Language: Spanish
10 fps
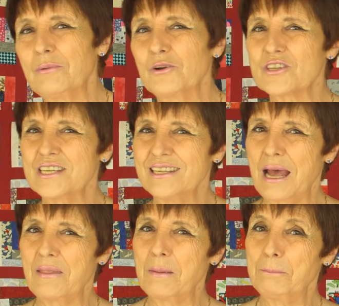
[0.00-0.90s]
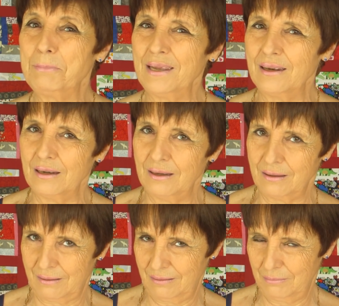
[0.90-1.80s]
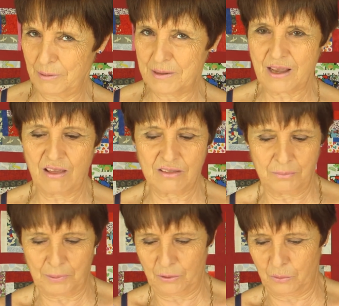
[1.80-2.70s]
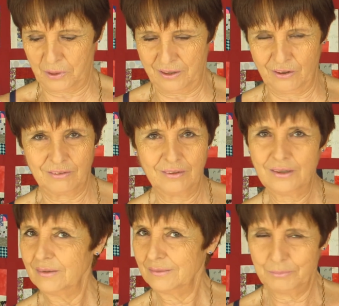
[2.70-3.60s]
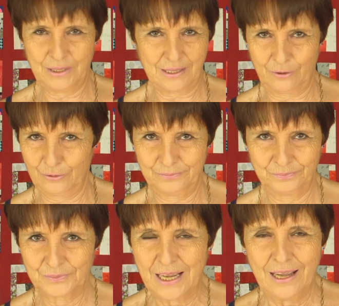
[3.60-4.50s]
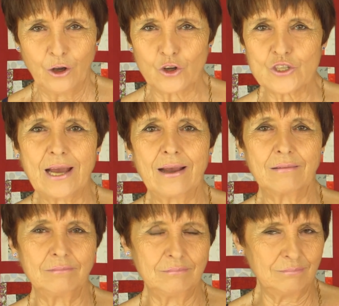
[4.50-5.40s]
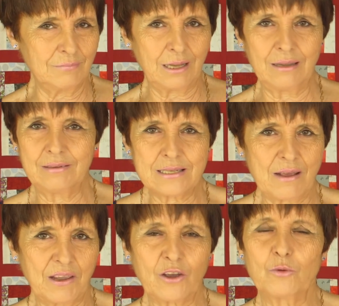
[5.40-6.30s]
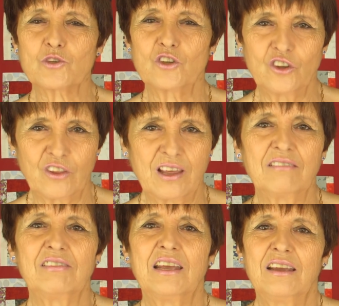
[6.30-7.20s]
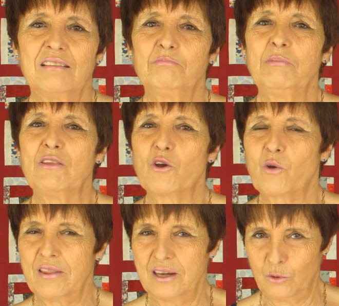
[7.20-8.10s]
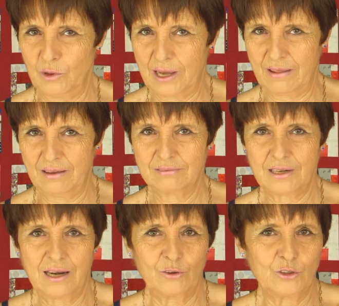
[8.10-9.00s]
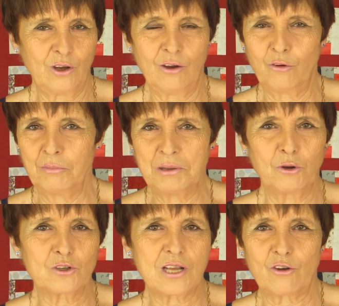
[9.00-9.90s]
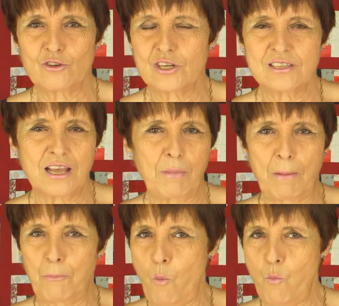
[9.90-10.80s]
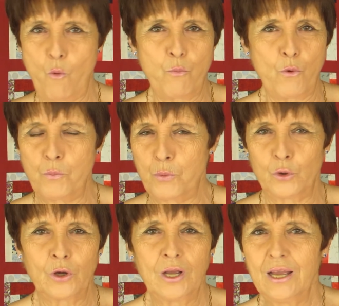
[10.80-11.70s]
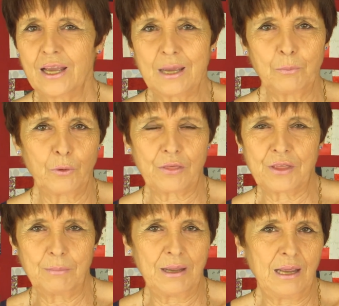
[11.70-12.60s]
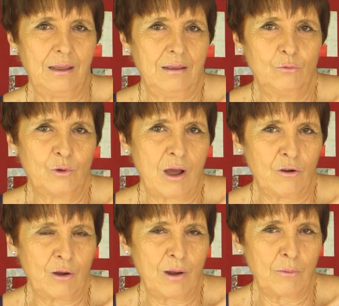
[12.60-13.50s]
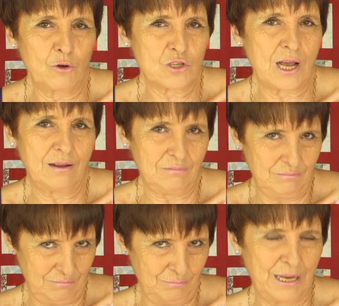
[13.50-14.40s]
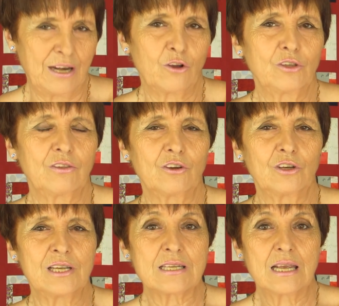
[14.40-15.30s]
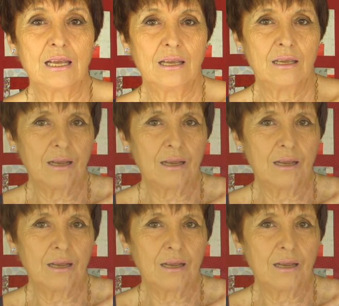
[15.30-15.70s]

bolsita de picnic, me vais a decir, pero bueno, mira, no, o sea, mm, ya sabéis cómo soy yo de, medio cuadriculada. Claro, yo hago mi bolsa con sistema, pum, pum, pum, pum, que puedo hacerme en una hora una bolsa mm, bien en condiciones. Y